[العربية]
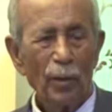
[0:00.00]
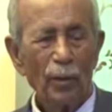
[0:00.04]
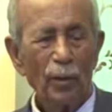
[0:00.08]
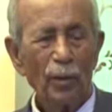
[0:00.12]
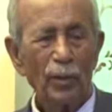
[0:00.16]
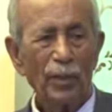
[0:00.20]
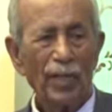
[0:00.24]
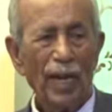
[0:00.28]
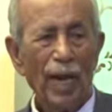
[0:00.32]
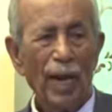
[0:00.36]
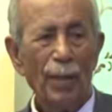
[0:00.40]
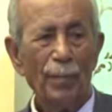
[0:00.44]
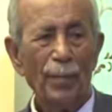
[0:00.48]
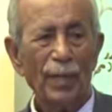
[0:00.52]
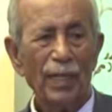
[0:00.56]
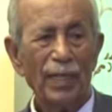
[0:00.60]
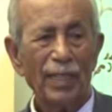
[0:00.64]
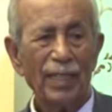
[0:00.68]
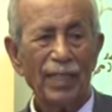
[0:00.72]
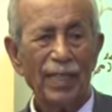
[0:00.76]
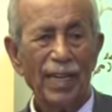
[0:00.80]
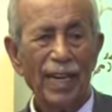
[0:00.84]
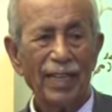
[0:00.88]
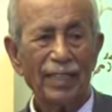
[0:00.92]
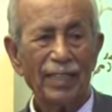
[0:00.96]
كنت عامل
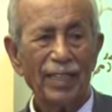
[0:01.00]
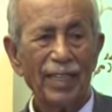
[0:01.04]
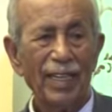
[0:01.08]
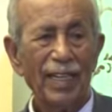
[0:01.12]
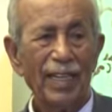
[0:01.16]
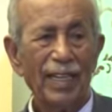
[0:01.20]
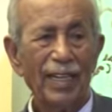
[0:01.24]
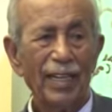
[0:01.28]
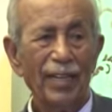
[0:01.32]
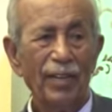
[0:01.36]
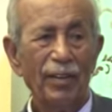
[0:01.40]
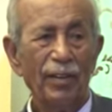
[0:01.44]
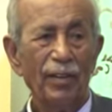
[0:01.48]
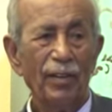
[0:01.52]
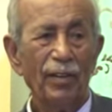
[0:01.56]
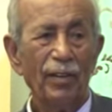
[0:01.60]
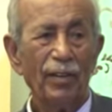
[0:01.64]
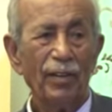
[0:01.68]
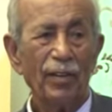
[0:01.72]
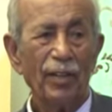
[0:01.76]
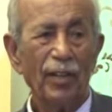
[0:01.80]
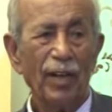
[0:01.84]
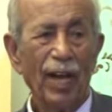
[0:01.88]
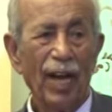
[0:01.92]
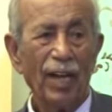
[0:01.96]
اللاسلكي
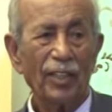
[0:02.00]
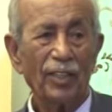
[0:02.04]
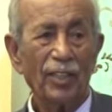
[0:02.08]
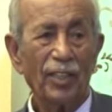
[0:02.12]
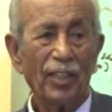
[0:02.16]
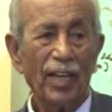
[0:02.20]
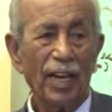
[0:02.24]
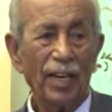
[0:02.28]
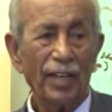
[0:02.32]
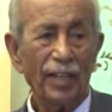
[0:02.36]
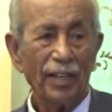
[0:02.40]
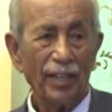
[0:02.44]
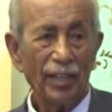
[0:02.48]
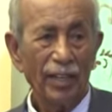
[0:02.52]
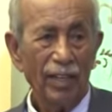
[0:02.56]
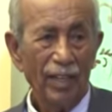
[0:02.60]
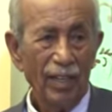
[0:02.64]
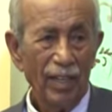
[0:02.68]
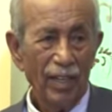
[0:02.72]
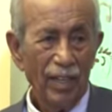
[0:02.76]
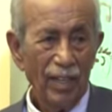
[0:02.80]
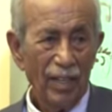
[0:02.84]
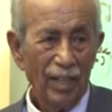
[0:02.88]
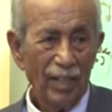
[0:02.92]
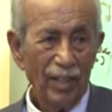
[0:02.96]
عسكري
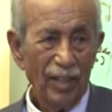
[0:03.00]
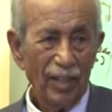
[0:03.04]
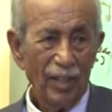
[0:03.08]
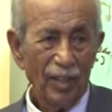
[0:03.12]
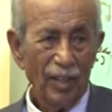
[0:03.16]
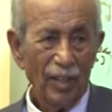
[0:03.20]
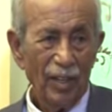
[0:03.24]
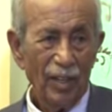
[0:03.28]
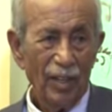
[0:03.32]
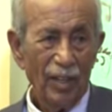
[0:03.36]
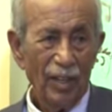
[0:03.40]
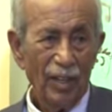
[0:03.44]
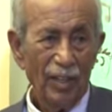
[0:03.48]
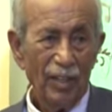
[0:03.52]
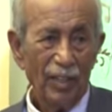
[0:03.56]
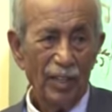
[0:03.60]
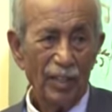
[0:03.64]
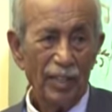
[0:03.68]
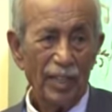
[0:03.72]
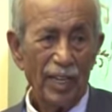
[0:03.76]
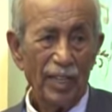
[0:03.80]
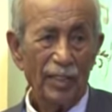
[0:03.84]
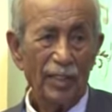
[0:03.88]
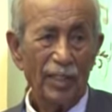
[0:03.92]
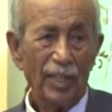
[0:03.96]
آه،
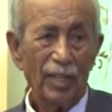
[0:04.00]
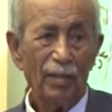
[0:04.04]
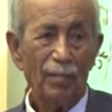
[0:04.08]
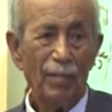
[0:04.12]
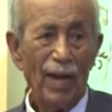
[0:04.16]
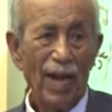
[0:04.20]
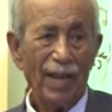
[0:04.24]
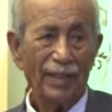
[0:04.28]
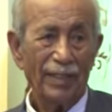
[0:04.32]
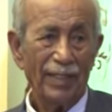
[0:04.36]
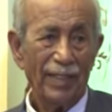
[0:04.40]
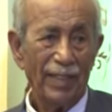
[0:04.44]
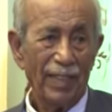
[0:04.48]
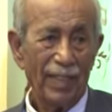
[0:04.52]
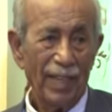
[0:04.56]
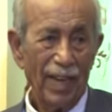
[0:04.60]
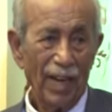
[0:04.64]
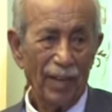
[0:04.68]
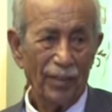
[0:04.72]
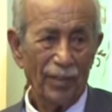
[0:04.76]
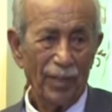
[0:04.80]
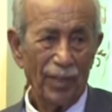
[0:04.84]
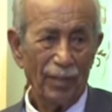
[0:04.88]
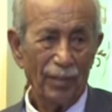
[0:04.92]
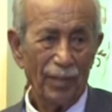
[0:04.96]
لجيش البادية
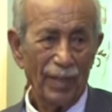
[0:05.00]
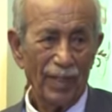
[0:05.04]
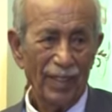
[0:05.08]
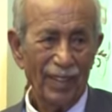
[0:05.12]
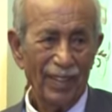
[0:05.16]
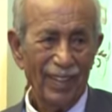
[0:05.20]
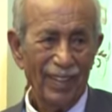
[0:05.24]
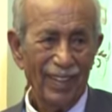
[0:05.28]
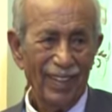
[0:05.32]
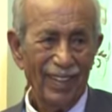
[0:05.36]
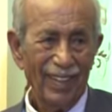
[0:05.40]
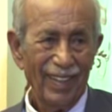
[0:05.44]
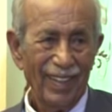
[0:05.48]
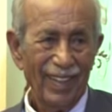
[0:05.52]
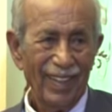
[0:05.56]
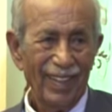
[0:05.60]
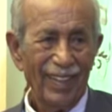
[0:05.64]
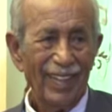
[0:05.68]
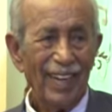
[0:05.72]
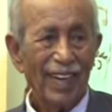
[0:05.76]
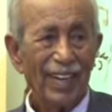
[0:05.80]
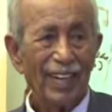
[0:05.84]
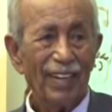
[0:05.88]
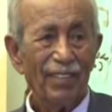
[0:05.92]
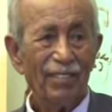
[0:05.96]
الحضرمة نعم أي.
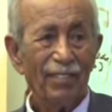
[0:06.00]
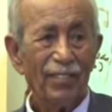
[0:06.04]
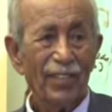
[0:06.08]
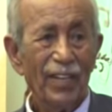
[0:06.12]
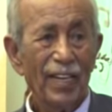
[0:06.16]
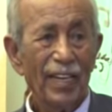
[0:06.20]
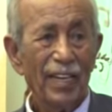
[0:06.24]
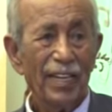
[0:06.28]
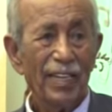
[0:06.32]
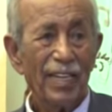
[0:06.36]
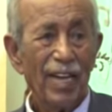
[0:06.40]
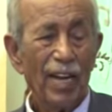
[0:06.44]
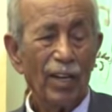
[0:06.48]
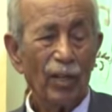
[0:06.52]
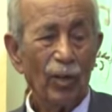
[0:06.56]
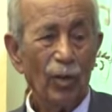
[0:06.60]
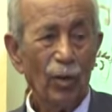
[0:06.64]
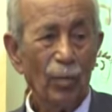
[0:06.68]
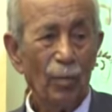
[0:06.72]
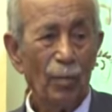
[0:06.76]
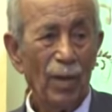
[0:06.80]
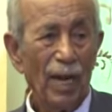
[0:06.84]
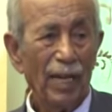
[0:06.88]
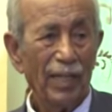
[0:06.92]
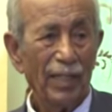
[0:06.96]
لكن في هناك
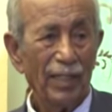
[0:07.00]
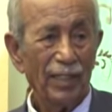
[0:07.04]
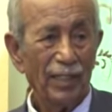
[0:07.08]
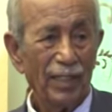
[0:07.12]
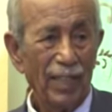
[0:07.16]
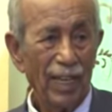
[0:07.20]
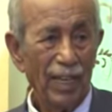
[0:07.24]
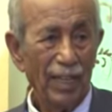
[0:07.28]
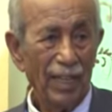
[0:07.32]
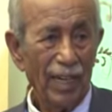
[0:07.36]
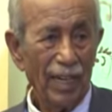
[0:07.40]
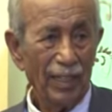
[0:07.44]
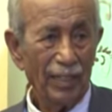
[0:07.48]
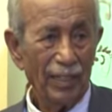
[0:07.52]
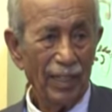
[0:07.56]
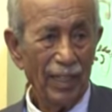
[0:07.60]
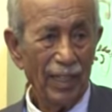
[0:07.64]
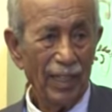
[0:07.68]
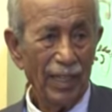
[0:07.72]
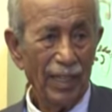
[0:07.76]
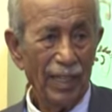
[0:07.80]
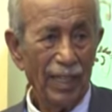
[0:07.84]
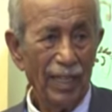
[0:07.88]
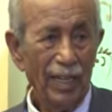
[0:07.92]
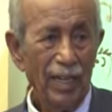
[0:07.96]
عمال
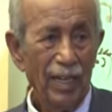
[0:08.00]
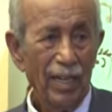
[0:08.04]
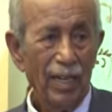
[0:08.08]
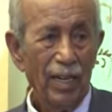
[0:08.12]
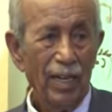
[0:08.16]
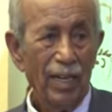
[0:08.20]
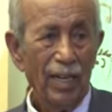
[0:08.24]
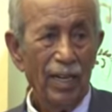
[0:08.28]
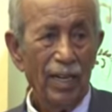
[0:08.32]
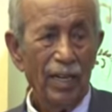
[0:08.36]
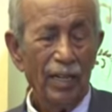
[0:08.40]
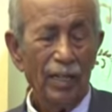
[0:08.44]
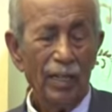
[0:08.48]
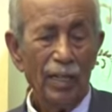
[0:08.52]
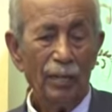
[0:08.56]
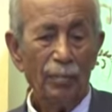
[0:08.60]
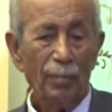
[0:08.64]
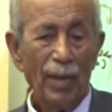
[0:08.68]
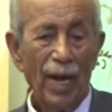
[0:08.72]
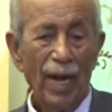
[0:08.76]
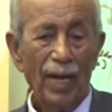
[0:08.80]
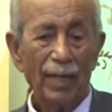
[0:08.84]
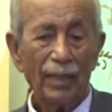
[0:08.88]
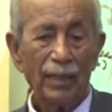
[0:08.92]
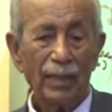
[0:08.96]
اللاسلكي
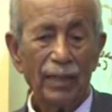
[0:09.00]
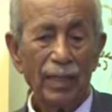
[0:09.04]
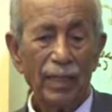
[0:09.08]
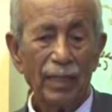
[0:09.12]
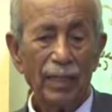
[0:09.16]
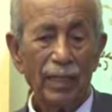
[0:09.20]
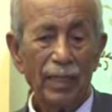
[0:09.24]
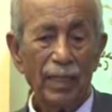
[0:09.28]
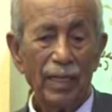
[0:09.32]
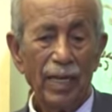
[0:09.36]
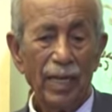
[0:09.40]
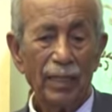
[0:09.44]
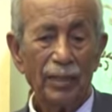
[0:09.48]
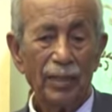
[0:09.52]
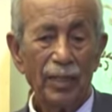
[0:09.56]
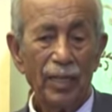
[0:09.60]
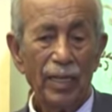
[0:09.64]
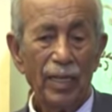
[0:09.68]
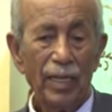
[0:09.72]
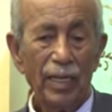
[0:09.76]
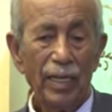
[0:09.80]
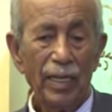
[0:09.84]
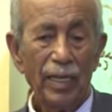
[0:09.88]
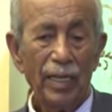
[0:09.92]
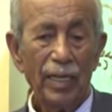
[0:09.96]
لمحطة
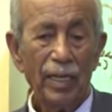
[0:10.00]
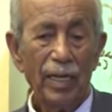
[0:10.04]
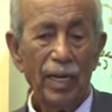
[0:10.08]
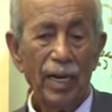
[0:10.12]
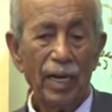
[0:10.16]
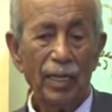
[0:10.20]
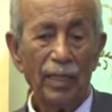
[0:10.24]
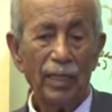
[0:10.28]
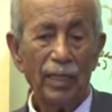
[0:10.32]
اللاسلكي